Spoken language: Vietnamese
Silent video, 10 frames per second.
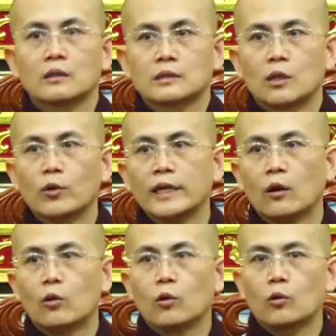dấu
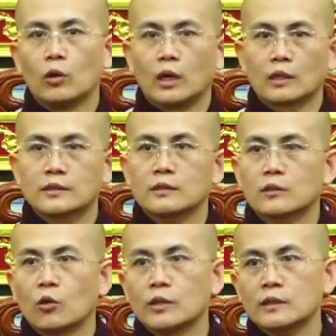hiệu của cái sự
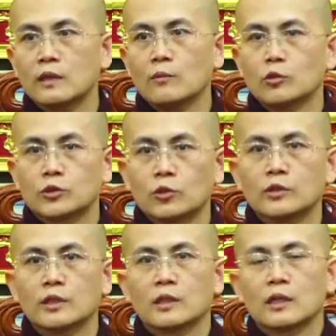thối rữa một chút
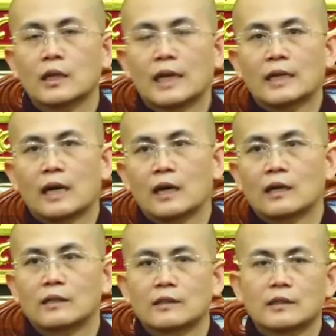hay
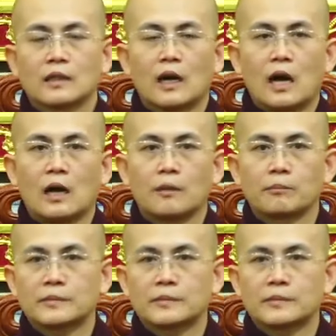là à,